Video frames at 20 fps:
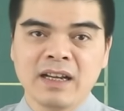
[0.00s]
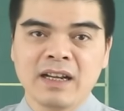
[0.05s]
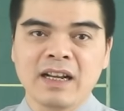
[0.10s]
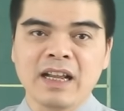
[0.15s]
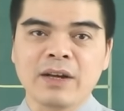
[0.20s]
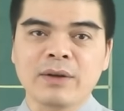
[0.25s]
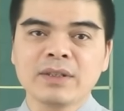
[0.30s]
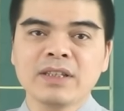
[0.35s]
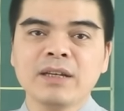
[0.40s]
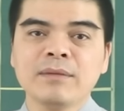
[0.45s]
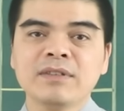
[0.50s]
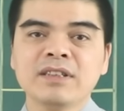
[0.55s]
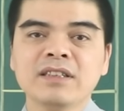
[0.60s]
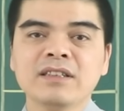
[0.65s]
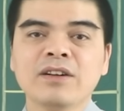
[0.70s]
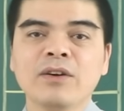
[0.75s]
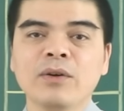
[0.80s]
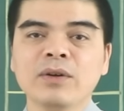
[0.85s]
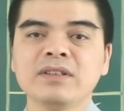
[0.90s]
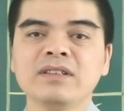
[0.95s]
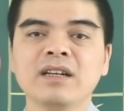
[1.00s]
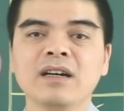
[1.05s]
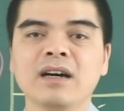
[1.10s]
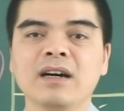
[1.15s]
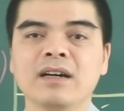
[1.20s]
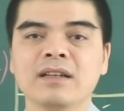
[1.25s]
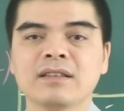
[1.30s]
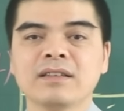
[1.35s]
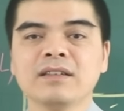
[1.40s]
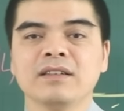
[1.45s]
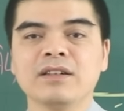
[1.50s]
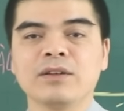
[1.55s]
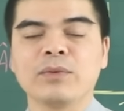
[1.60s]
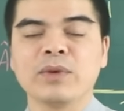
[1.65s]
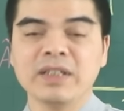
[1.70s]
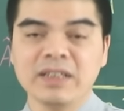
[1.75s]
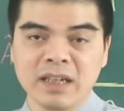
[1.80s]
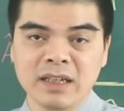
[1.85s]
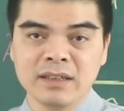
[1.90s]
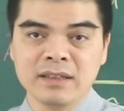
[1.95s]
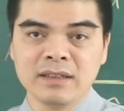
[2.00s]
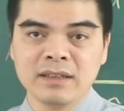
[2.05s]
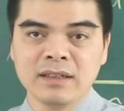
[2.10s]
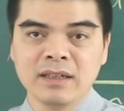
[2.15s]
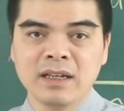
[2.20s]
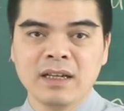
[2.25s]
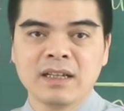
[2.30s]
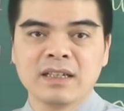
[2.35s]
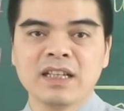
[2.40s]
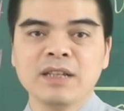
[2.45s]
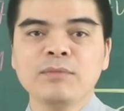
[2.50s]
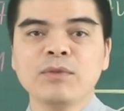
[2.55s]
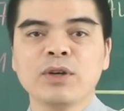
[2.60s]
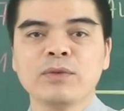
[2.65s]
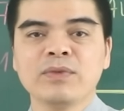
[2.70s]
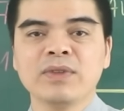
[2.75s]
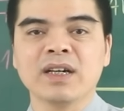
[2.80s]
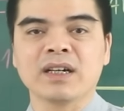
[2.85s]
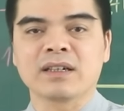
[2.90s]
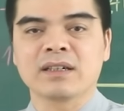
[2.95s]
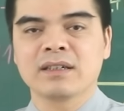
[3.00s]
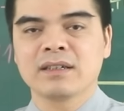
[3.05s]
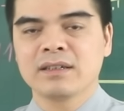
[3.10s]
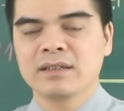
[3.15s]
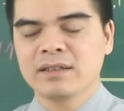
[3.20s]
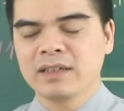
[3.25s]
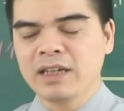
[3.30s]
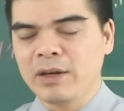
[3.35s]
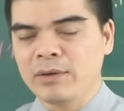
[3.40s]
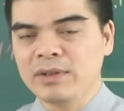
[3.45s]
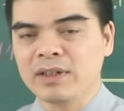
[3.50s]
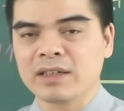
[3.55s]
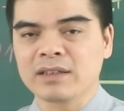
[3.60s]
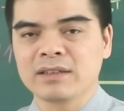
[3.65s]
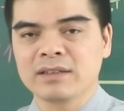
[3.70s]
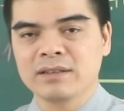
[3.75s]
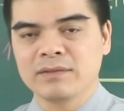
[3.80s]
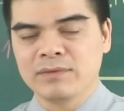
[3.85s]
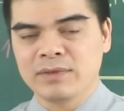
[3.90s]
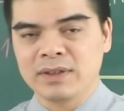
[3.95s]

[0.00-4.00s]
Lại có thêm sự hỗ trợ từ quý nhân nên mọi việc đều được